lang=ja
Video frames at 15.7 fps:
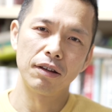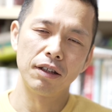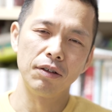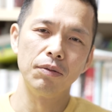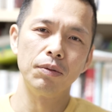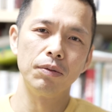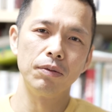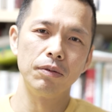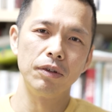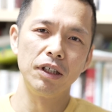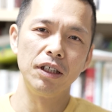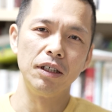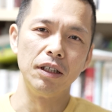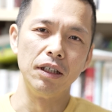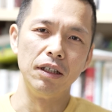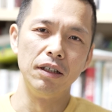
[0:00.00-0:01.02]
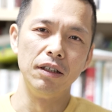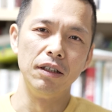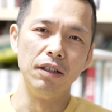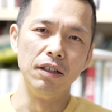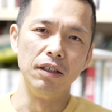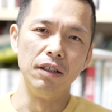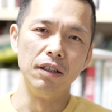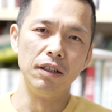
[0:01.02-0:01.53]
ていうふう
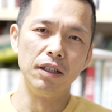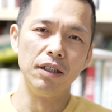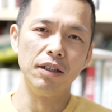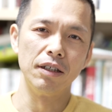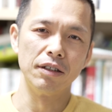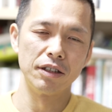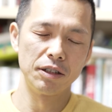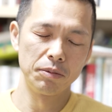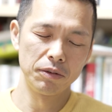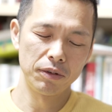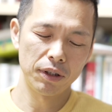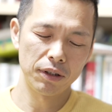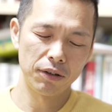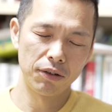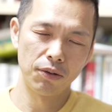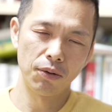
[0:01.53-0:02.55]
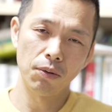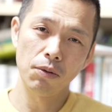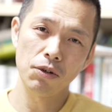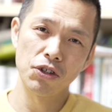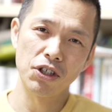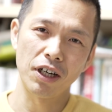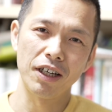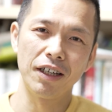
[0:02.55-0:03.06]
に聞いたんです自分はど
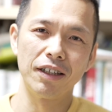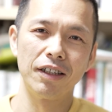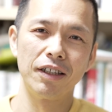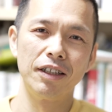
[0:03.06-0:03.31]
うしたらい